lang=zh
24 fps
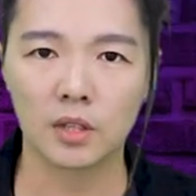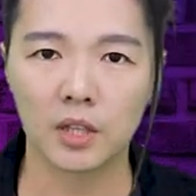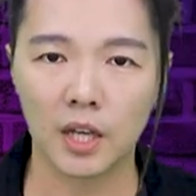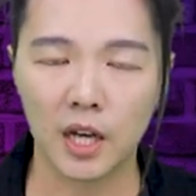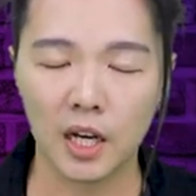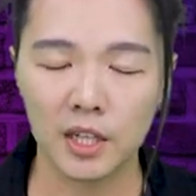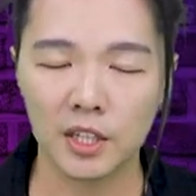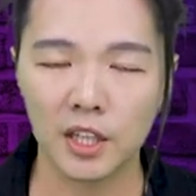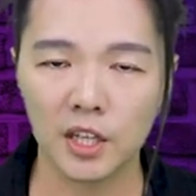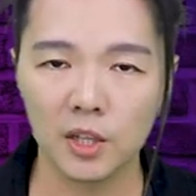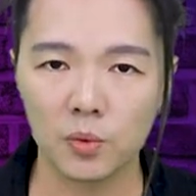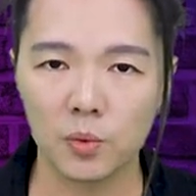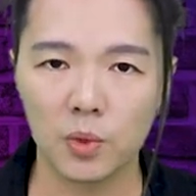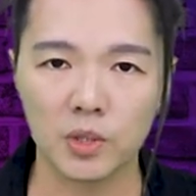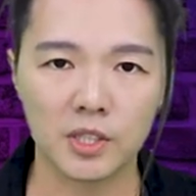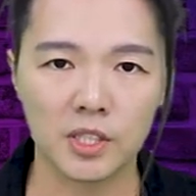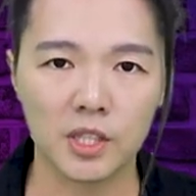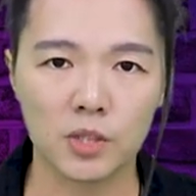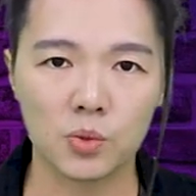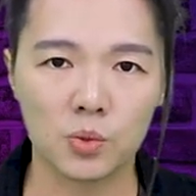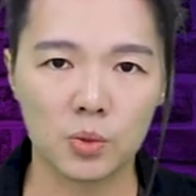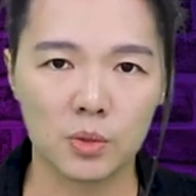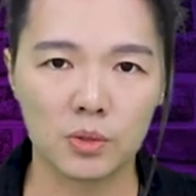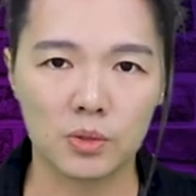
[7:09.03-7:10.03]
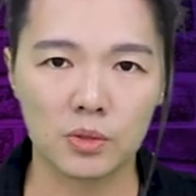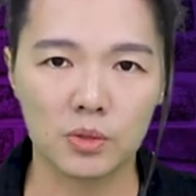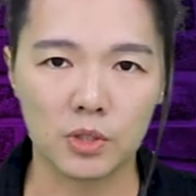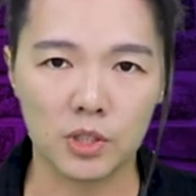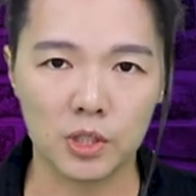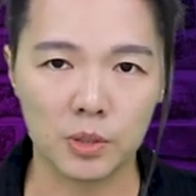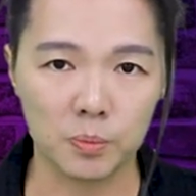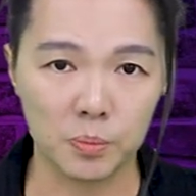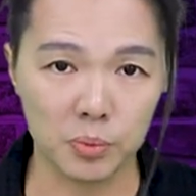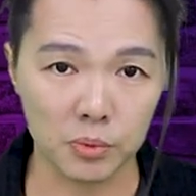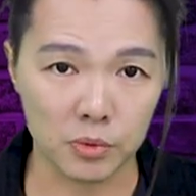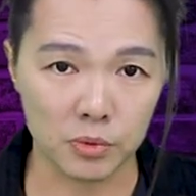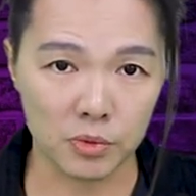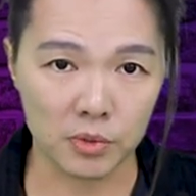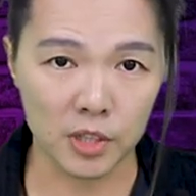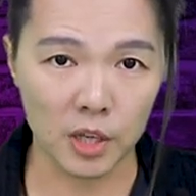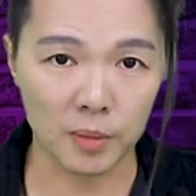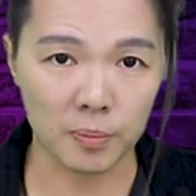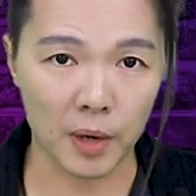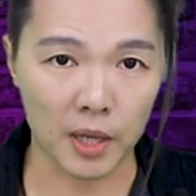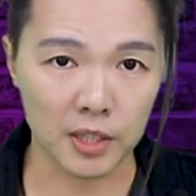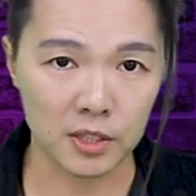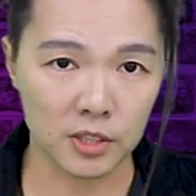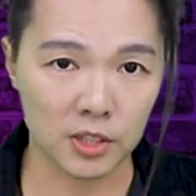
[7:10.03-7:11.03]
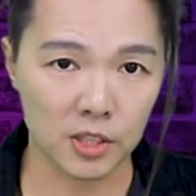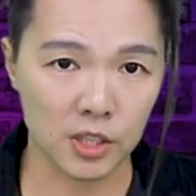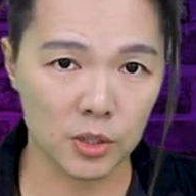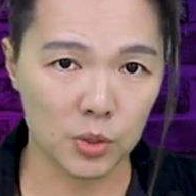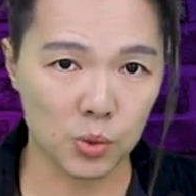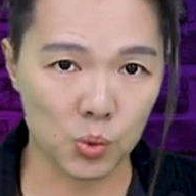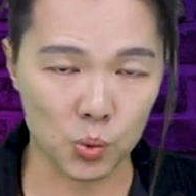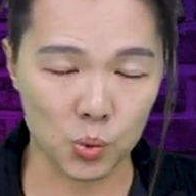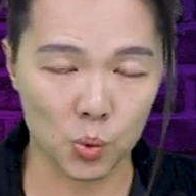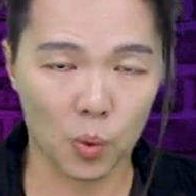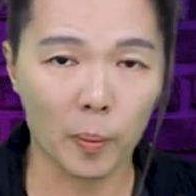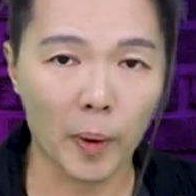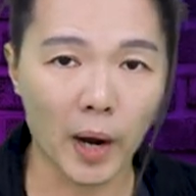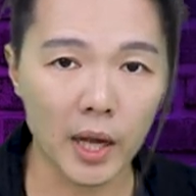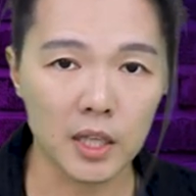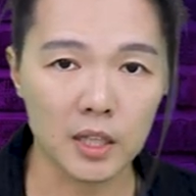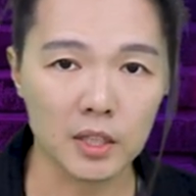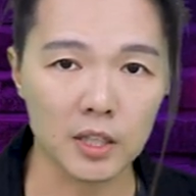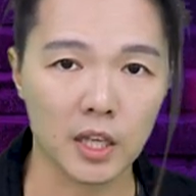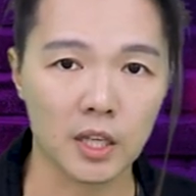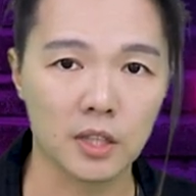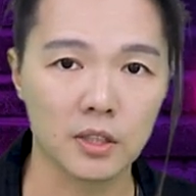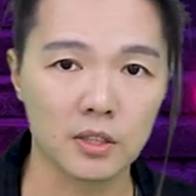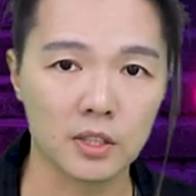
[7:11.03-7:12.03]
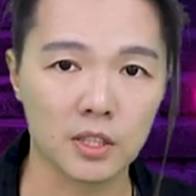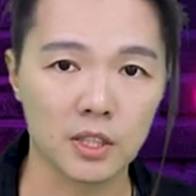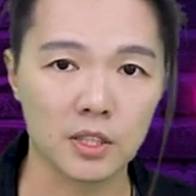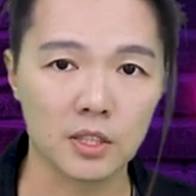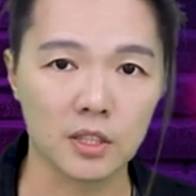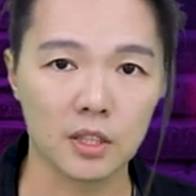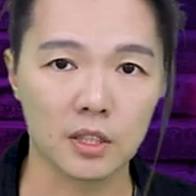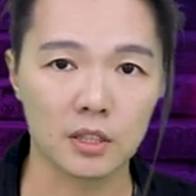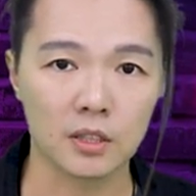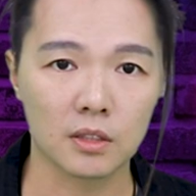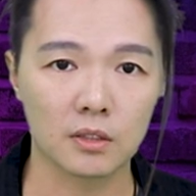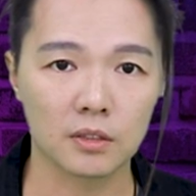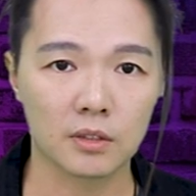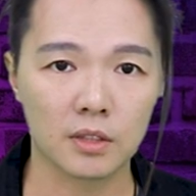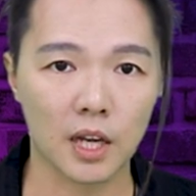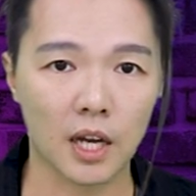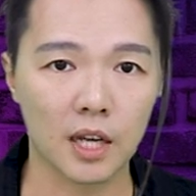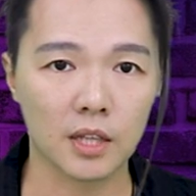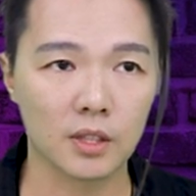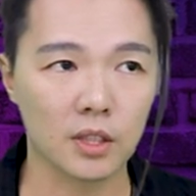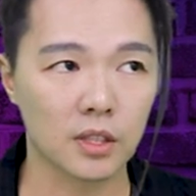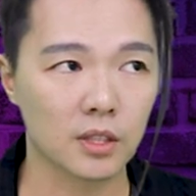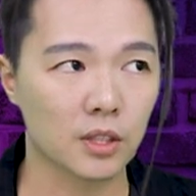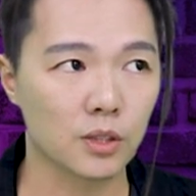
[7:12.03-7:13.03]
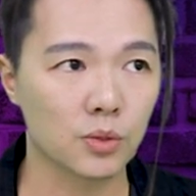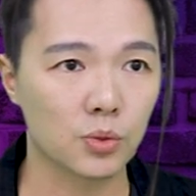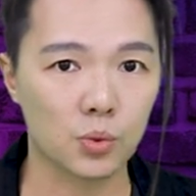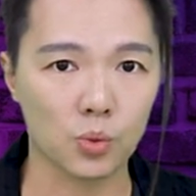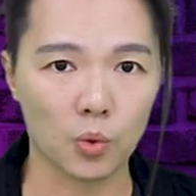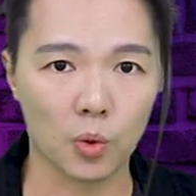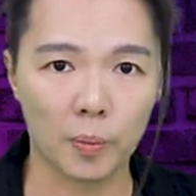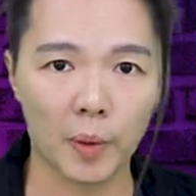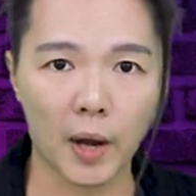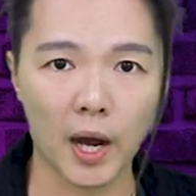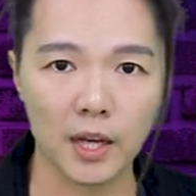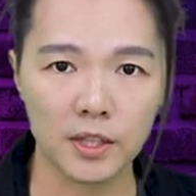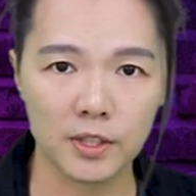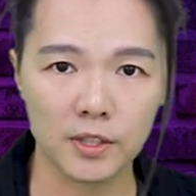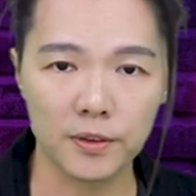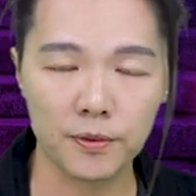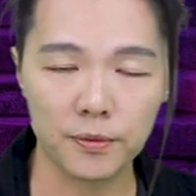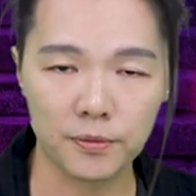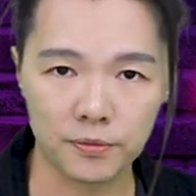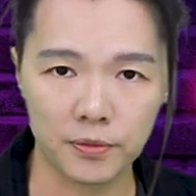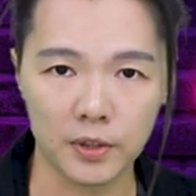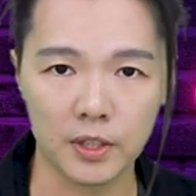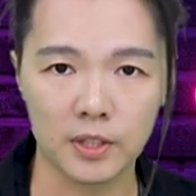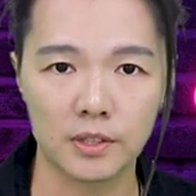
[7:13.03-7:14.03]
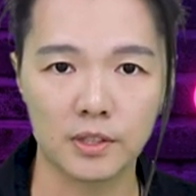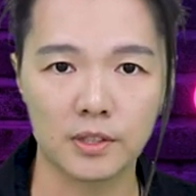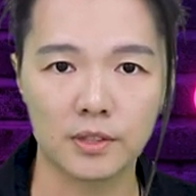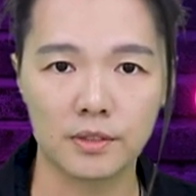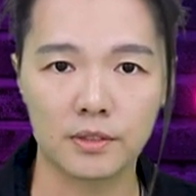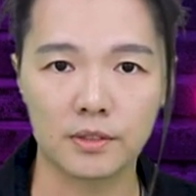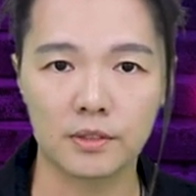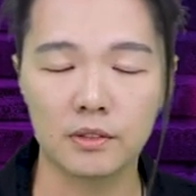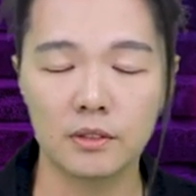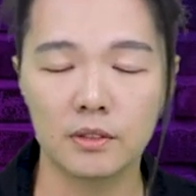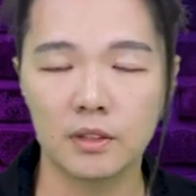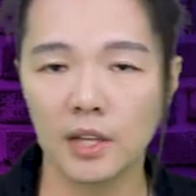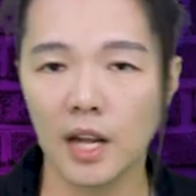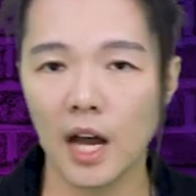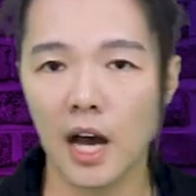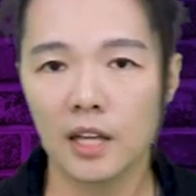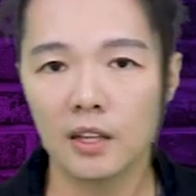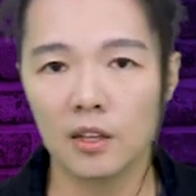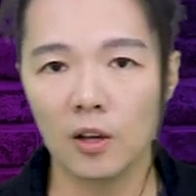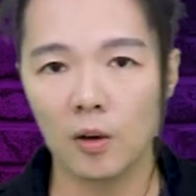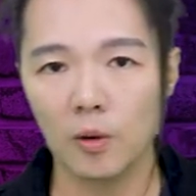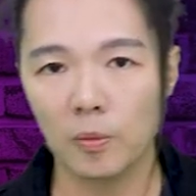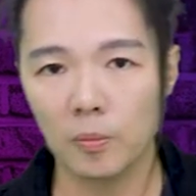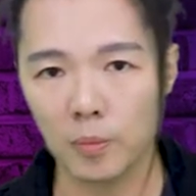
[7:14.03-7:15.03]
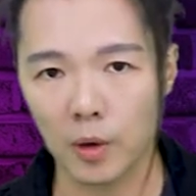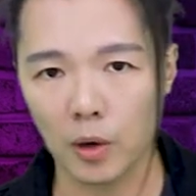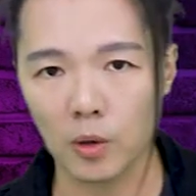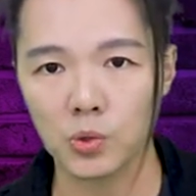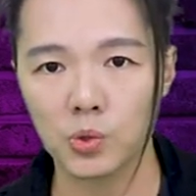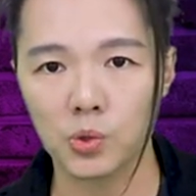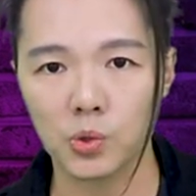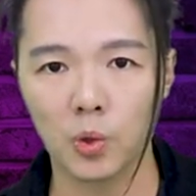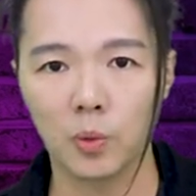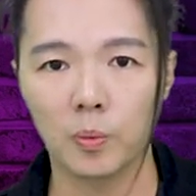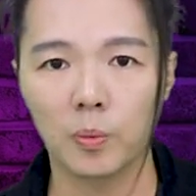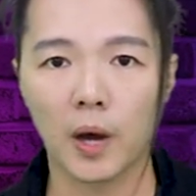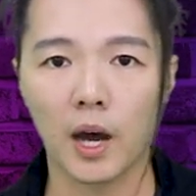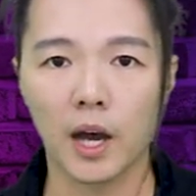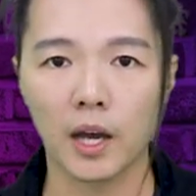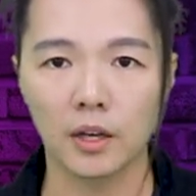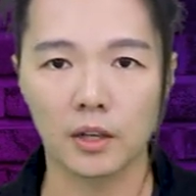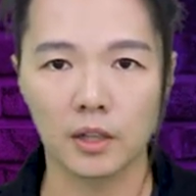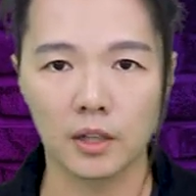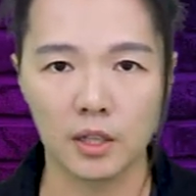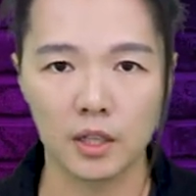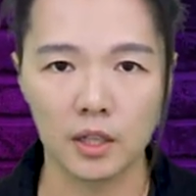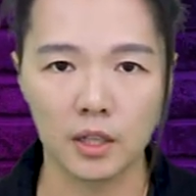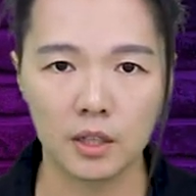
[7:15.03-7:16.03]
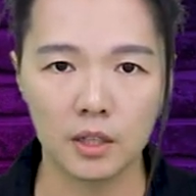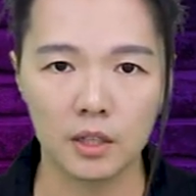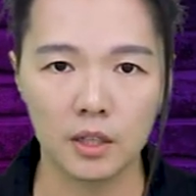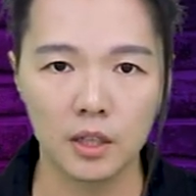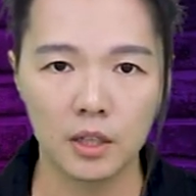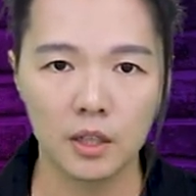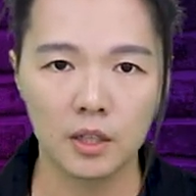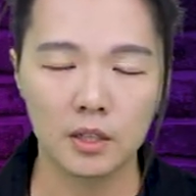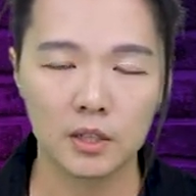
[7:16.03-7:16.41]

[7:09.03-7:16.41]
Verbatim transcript: Kanye West 在做的事情，不只是在把这些左派的年轻人，他这些左派的这些粉丝拉到保守派而已。